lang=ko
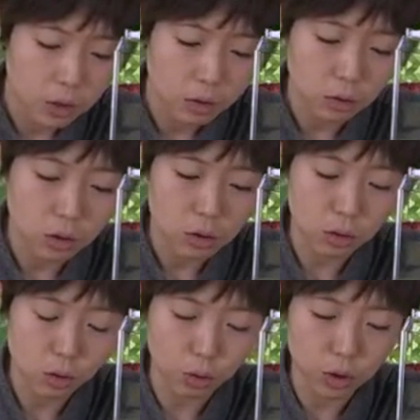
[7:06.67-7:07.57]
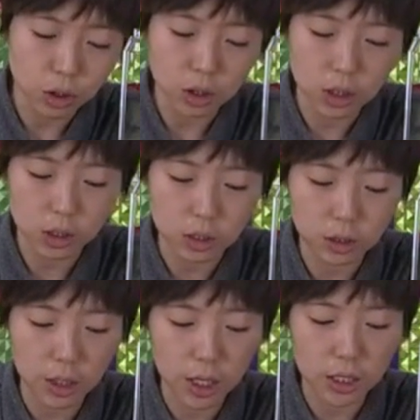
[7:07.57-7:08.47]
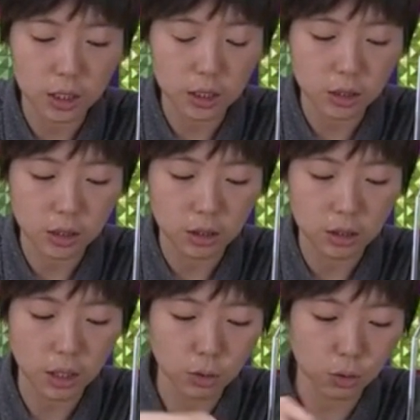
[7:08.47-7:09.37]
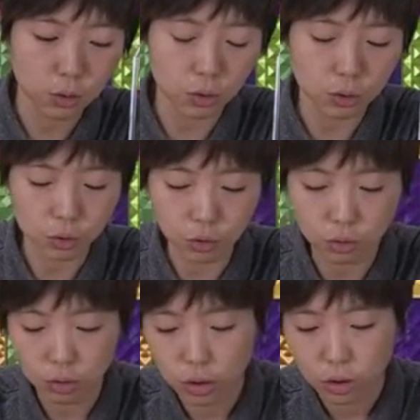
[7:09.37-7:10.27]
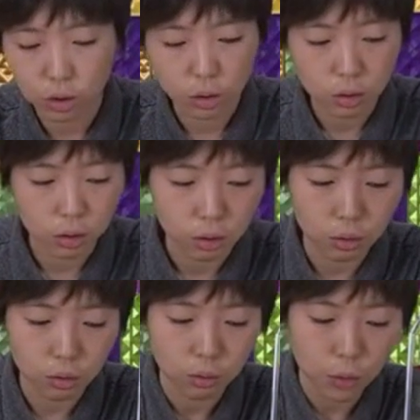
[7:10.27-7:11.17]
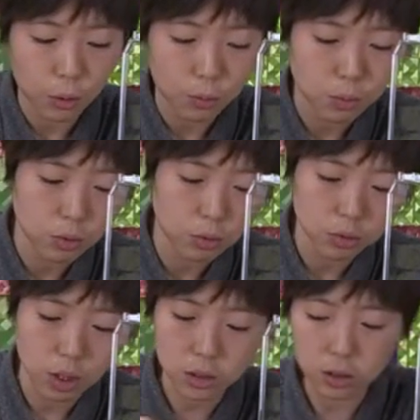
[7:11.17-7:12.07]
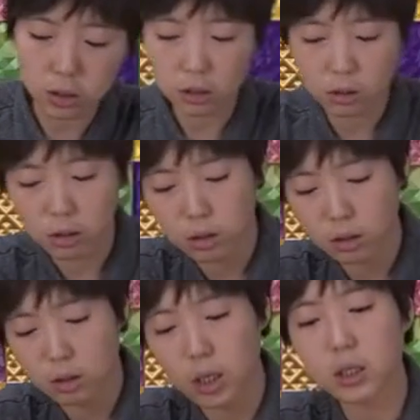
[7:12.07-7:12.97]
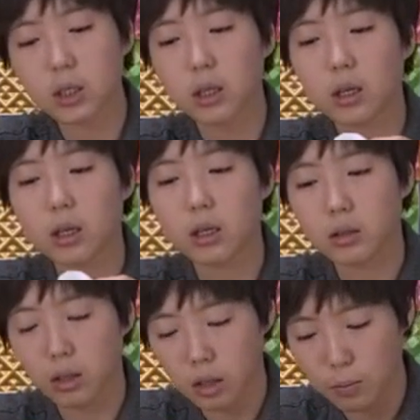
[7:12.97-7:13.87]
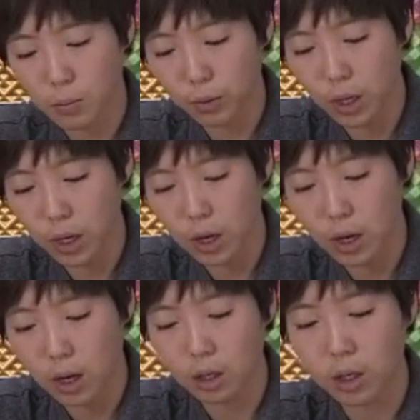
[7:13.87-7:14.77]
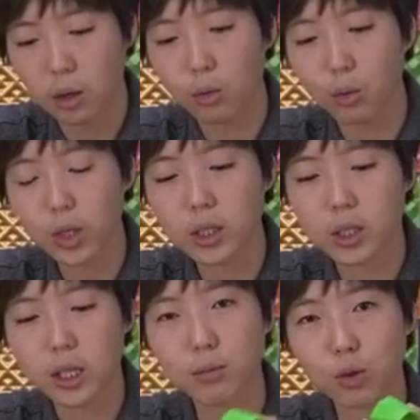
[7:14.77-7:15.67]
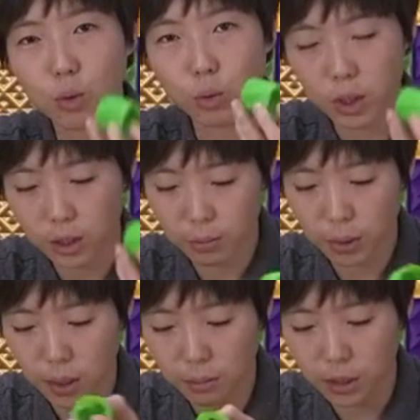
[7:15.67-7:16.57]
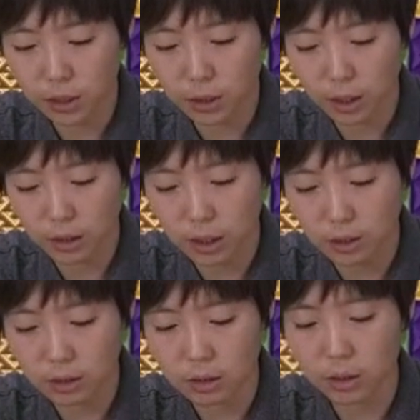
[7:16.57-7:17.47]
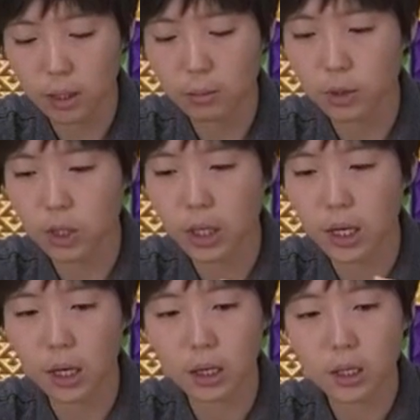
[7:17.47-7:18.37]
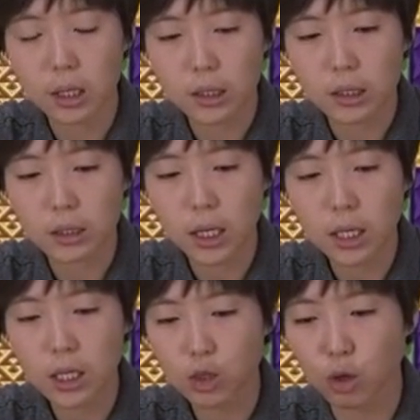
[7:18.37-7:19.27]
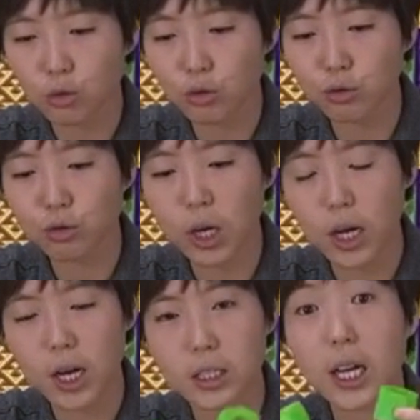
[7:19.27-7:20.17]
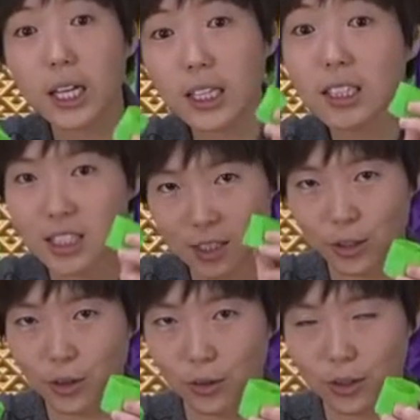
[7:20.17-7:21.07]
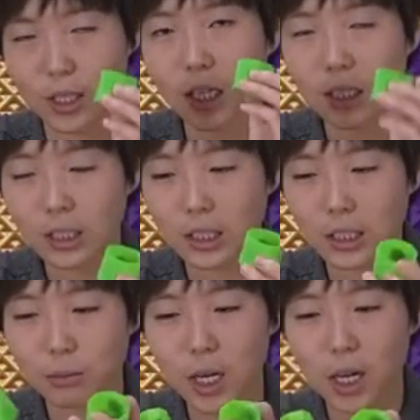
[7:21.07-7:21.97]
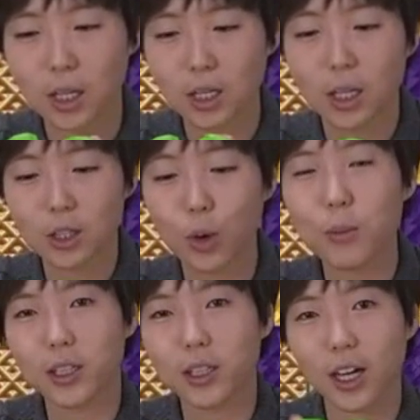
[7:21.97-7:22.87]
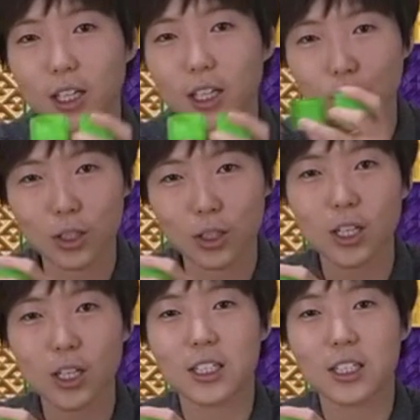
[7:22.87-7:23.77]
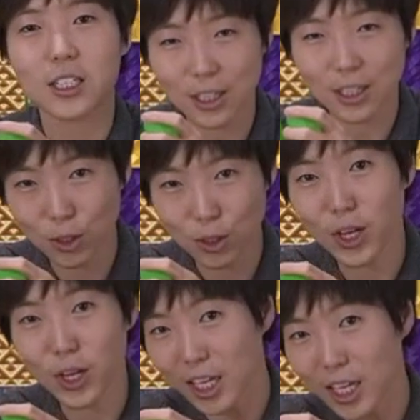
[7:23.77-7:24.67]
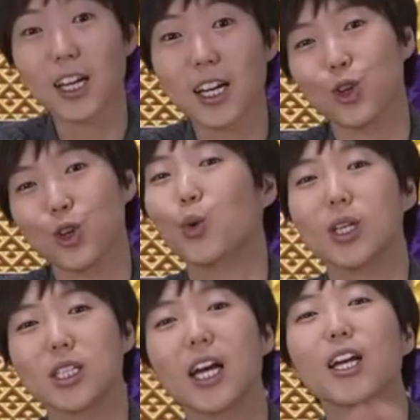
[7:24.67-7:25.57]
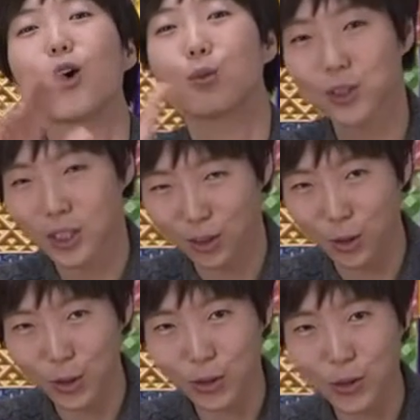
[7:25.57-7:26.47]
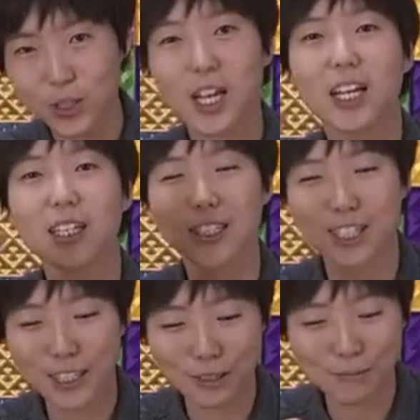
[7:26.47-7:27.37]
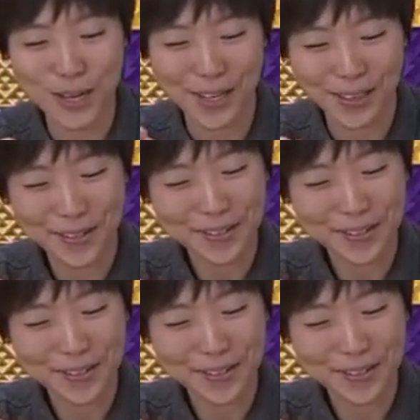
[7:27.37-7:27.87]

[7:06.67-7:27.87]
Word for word: 그래서 저는 이 드라이기를 사놓고서도 어, 몇 테스트를 하니까 생각보다 그러니까 오래된 일부러 오래된 필라멘트랑 테스트를 해보니까 드라이 전후가 차이는 있어요 차이는 있지만 정말 내가 이거를 사서 써야겠다 정도의 차이가 없었다는 거죠 차이는 있지만